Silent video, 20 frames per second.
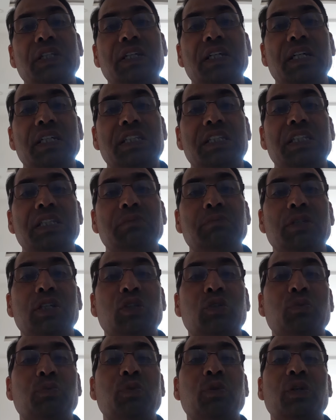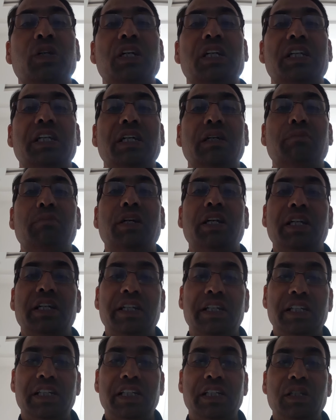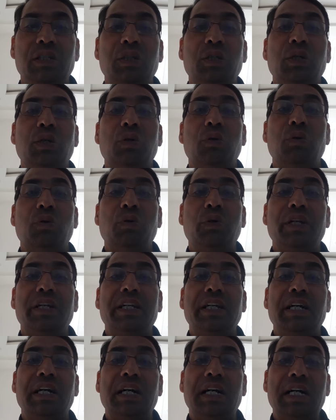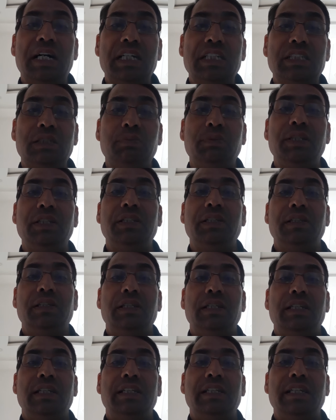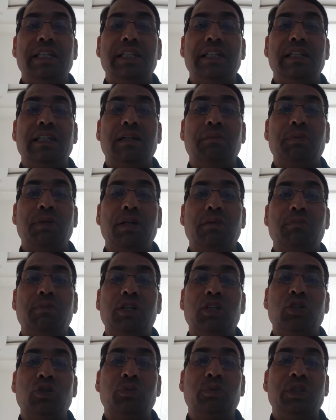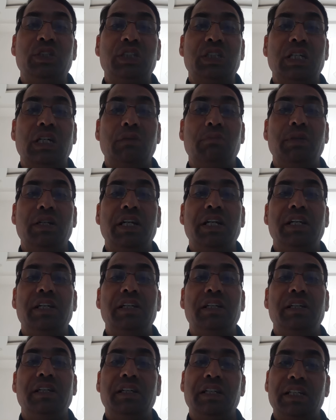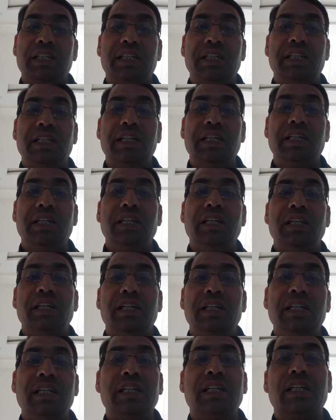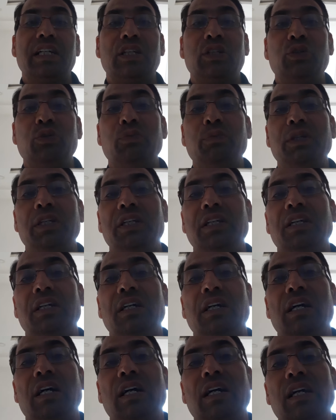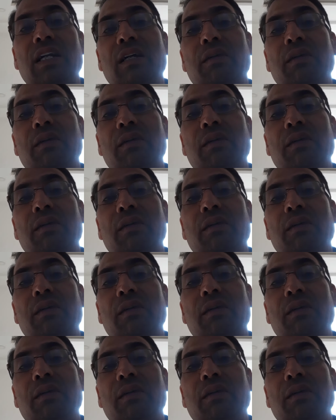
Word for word: ही अच्छी महत्वपूर्ण कृतियाँ मानी गई थी और ये आज भी यानी अपना महत्वपूर्ण स्थान बनाए रखती हैं इन कृतियों में अगर